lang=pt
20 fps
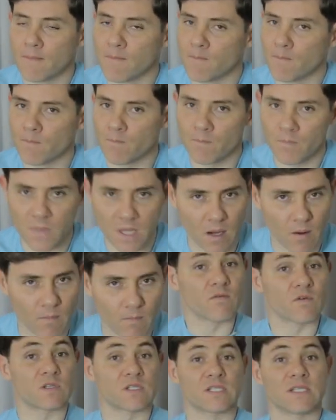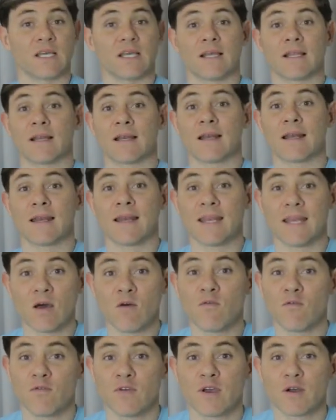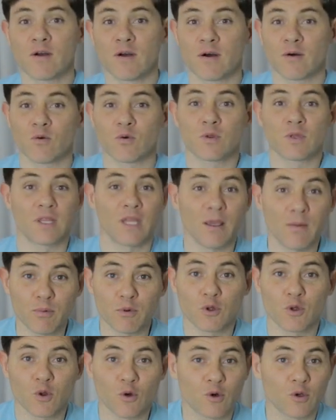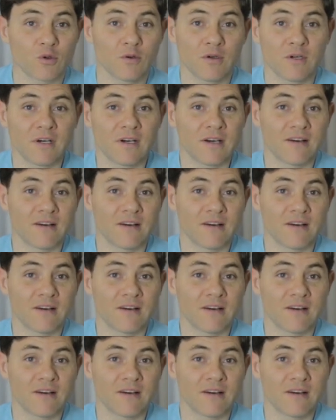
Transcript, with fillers: Não, você não fica o tempo todo